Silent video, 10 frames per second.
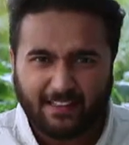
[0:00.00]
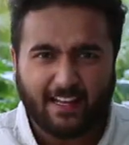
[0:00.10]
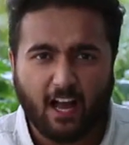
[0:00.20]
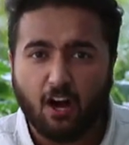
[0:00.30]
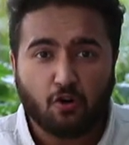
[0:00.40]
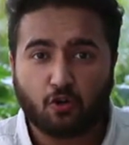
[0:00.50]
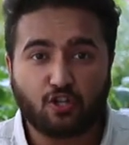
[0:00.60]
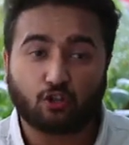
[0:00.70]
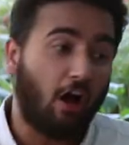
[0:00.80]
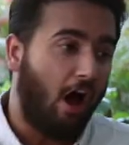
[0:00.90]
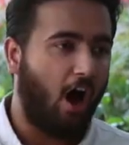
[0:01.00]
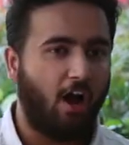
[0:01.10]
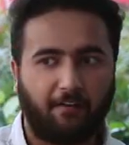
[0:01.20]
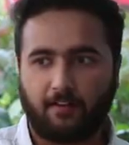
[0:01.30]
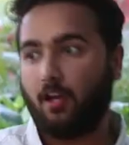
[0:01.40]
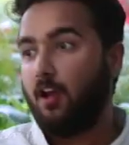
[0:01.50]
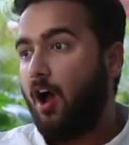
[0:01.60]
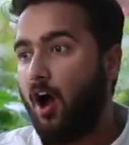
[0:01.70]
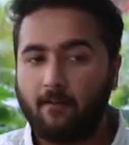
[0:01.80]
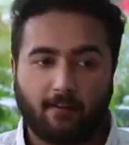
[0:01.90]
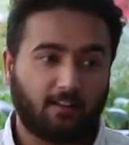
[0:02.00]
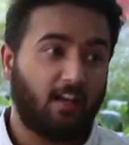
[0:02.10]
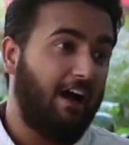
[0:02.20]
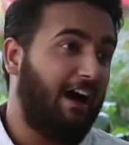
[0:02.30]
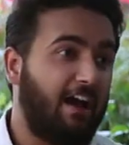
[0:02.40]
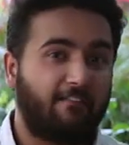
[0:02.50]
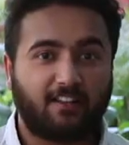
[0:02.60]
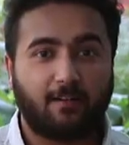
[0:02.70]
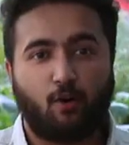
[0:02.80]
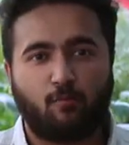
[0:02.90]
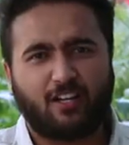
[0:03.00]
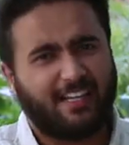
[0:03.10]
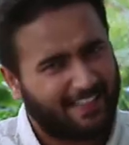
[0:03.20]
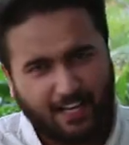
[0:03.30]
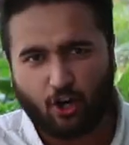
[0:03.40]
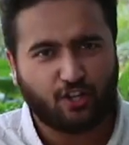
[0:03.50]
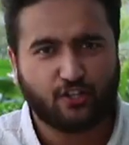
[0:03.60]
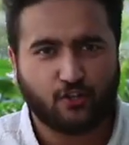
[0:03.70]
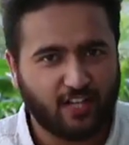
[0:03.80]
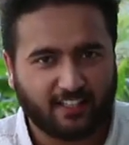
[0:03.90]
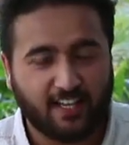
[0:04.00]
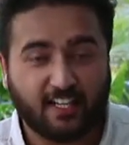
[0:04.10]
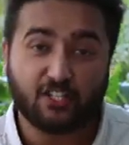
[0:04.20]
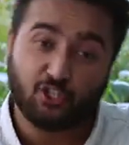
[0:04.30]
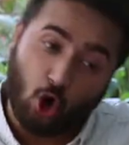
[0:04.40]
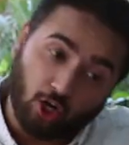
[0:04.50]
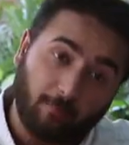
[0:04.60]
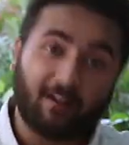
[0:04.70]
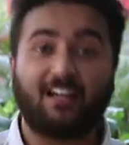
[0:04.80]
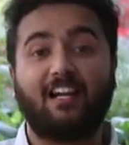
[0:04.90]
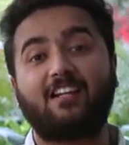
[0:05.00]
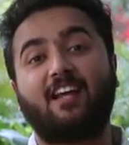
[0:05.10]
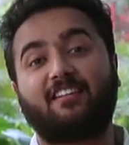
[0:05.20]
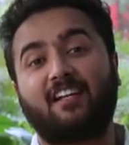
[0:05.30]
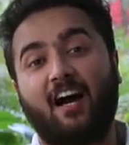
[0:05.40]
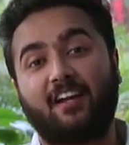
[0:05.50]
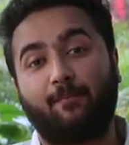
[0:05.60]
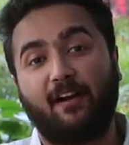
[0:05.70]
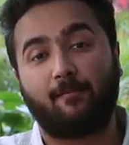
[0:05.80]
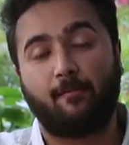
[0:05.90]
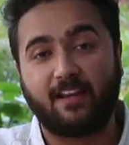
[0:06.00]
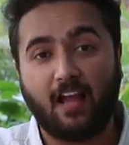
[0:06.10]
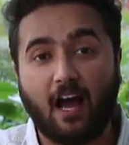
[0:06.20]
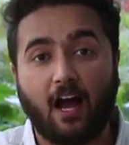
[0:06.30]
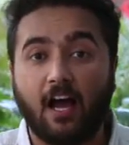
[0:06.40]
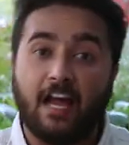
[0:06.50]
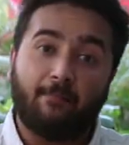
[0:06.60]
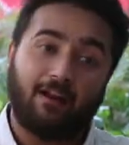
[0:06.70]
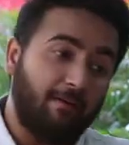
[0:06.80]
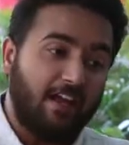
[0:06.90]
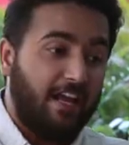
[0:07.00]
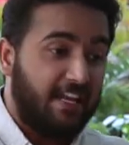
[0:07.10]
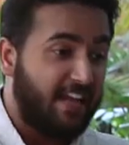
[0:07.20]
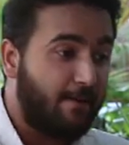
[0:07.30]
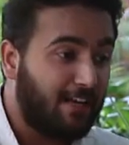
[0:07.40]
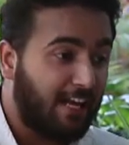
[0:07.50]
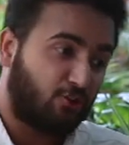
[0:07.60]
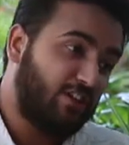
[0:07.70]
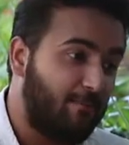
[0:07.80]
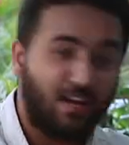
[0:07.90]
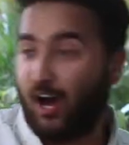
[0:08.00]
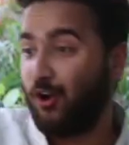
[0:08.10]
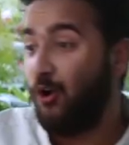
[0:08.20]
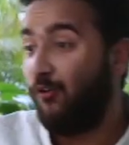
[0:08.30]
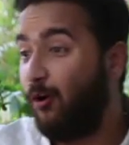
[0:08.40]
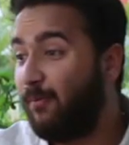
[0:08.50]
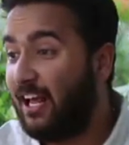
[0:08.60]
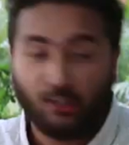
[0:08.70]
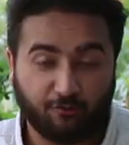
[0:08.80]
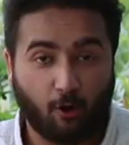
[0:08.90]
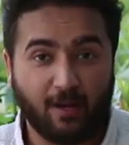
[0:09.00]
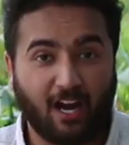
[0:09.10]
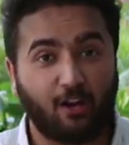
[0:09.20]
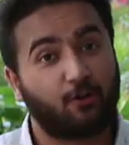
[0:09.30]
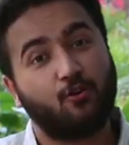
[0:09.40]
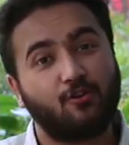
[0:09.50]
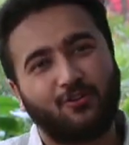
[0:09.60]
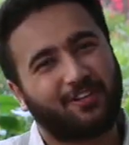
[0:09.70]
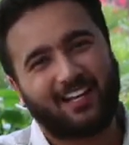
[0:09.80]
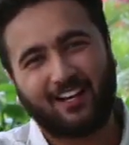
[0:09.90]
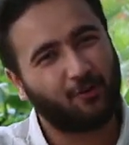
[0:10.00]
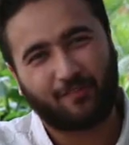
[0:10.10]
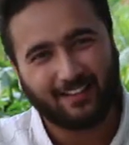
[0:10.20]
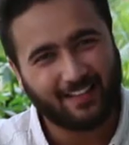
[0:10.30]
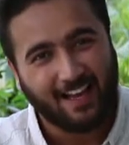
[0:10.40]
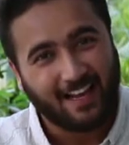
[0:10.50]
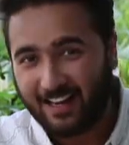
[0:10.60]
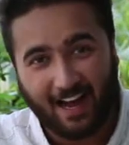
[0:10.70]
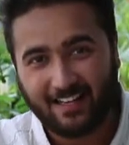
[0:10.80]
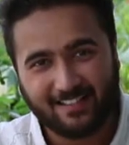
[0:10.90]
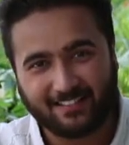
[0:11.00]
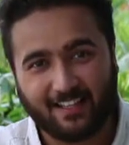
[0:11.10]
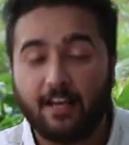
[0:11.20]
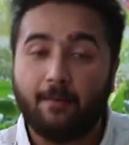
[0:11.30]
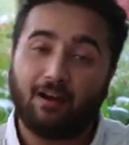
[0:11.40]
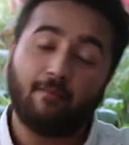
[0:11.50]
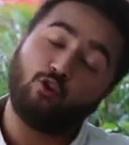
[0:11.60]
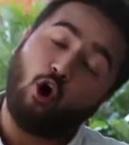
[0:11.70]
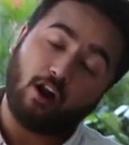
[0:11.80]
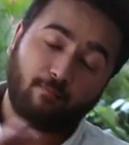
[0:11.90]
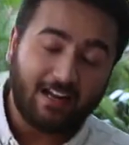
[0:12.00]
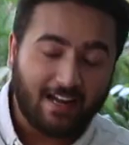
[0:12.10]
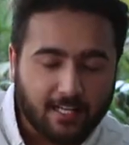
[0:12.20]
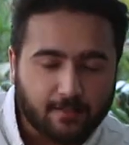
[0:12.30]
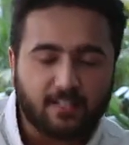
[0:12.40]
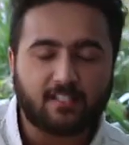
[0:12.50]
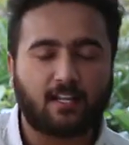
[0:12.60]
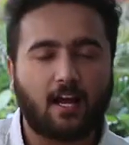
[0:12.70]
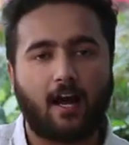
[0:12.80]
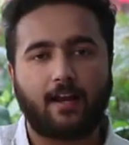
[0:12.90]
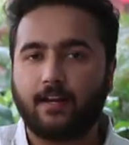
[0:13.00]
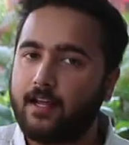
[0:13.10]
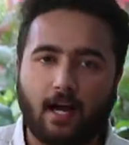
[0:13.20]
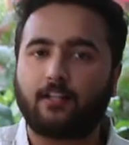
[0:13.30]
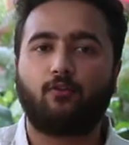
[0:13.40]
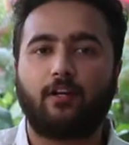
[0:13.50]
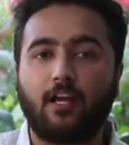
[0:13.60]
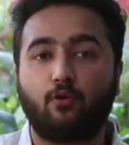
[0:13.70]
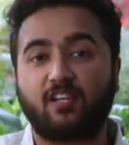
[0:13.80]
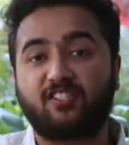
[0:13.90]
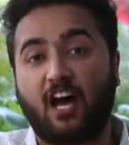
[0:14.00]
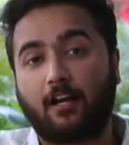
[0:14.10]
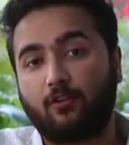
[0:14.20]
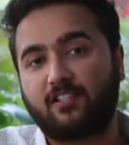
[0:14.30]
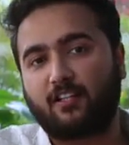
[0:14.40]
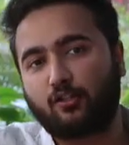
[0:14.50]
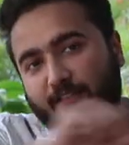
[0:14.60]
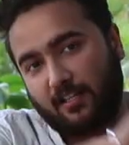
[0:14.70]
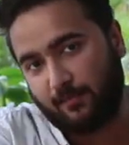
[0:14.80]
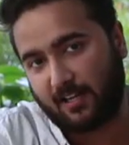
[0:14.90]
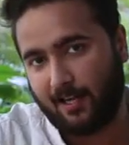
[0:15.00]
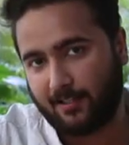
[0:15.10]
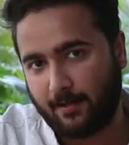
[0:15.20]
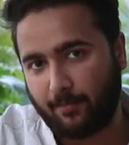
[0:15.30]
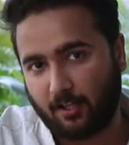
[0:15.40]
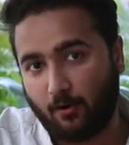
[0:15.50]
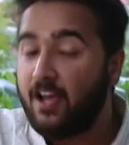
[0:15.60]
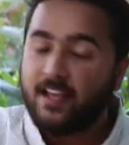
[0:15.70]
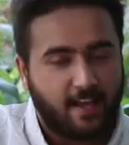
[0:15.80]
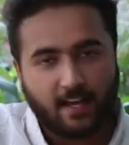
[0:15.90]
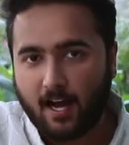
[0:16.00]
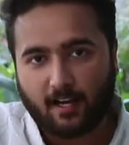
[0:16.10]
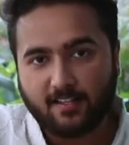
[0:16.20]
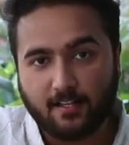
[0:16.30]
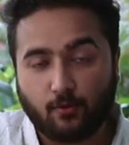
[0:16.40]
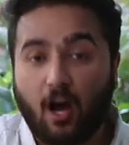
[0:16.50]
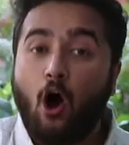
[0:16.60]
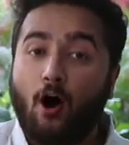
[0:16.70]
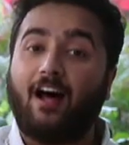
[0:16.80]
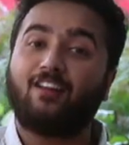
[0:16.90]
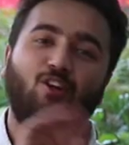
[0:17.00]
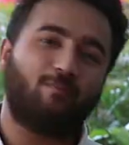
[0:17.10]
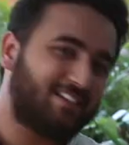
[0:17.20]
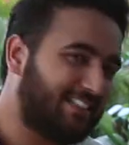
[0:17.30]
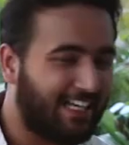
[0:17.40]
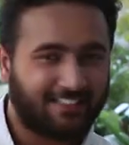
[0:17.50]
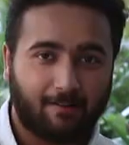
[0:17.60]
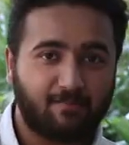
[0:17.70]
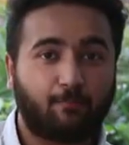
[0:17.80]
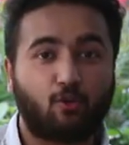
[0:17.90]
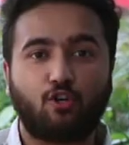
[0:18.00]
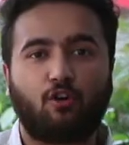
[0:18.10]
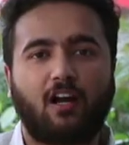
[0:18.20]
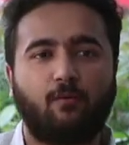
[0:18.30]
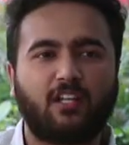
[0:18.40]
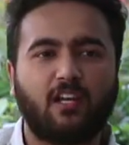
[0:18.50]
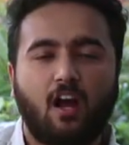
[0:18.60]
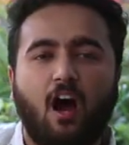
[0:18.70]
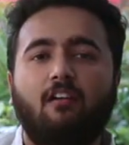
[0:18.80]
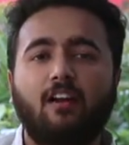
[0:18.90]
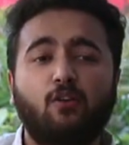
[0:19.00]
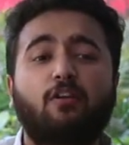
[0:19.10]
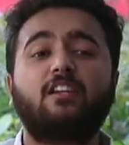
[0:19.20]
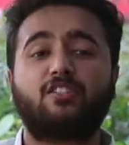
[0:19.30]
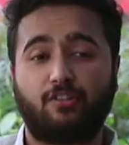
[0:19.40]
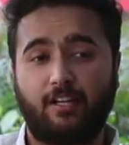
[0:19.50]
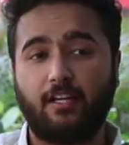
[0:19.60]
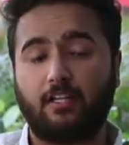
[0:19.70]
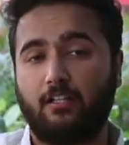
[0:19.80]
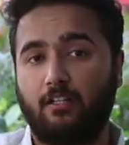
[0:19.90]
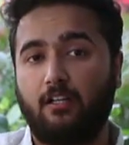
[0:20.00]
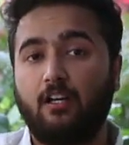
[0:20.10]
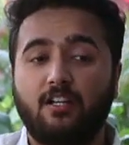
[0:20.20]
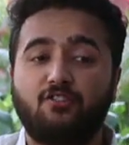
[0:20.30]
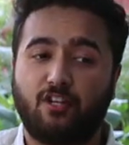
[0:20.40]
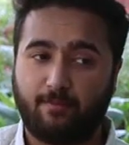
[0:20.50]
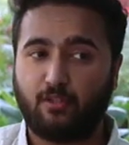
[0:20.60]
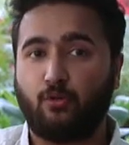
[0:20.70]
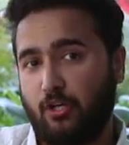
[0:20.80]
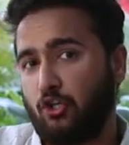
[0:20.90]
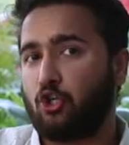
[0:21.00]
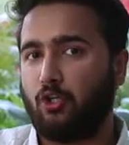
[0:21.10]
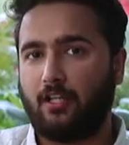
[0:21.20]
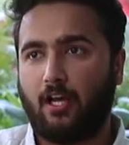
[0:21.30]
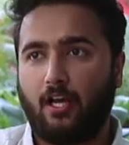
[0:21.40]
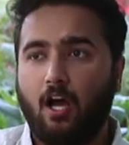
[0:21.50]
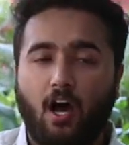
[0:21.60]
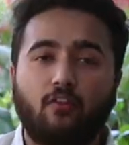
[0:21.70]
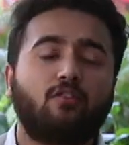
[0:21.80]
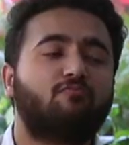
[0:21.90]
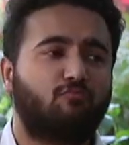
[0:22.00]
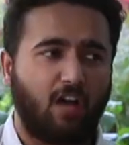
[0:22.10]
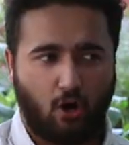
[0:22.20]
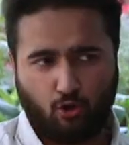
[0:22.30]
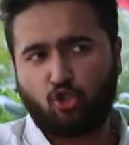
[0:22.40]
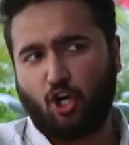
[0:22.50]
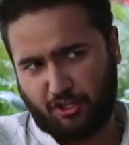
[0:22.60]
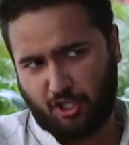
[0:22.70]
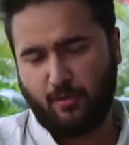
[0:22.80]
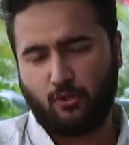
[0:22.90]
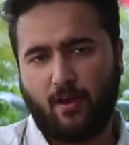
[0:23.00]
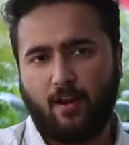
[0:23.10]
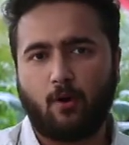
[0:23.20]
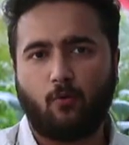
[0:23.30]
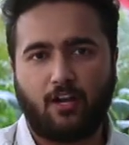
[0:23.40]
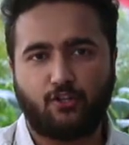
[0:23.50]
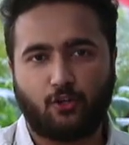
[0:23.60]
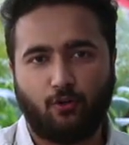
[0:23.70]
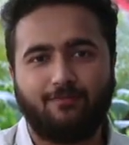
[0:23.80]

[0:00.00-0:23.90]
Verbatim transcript: पता है क्या कुछ लोग तो हाय व्रत हाय व्रत हाय व्रत बोल बोल के इतने कॉन्शियस हो जाते हैं कि स्टॉकअप करने लग जाते हैं खाना पेट में भैया मतलब ये मिले तो ये भी खा लो वो मिले तो वो भी खा लो क्यों क्योंकि कल तो व्रत है खा नहीं सकते मतलब नॉर्मल डेज में जितना खाना नहीं खाते होंगे ना उसे चार गुना ज़्यादा तो व्रत में खा लेते हैं बताओ ये कहाँ का सेंस हुआ और हद तो मचती है तब जब कुछ लोग आके बोलते हैं अरे यू कैन ड्रिंक ड्रिंक में थोड़ी कुछ होता है अरे तो दारू चढ़ती भी तो है ना भगवान जी को